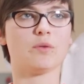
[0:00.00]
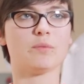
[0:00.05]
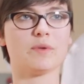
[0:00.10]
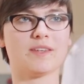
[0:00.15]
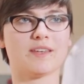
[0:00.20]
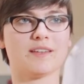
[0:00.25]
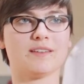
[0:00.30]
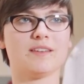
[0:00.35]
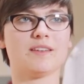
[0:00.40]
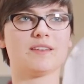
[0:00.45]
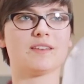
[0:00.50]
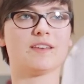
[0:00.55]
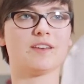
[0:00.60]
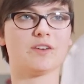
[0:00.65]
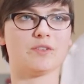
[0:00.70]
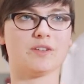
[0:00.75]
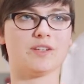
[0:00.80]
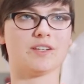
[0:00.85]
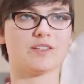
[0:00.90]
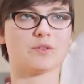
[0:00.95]
en mécanique
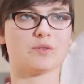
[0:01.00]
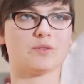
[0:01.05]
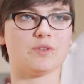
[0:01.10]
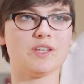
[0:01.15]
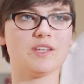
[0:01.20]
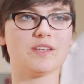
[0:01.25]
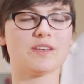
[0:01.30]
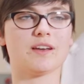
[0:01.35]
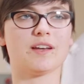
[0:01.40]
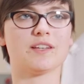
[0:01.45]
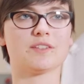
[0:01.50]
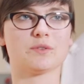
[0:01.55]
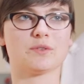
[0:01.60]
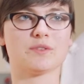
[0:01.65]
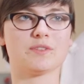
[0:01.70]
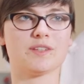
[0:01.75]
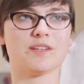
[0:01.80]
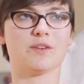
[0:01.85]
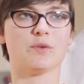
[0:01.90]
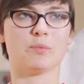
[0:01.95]
et en électronique
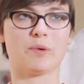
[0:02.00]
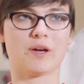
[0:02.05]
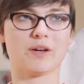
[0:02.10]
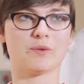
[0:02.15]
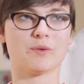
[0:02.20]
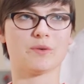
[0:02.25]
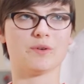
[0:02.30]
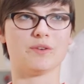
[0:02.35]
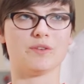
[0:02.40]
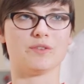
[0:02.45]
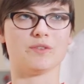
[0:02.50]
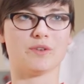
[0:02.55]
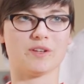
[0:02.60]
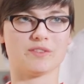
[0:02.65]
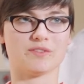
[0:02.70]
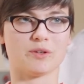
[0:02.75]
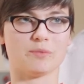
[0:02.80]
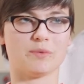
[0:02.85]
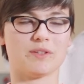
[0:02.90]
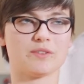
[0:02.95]
associées au parcours de
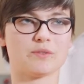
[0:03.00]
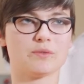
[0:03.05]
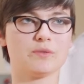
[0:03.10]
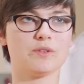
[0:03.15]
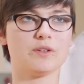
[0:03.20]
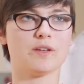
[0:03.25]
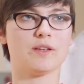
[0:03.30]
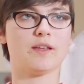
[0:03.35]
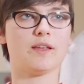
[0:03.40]
la formation.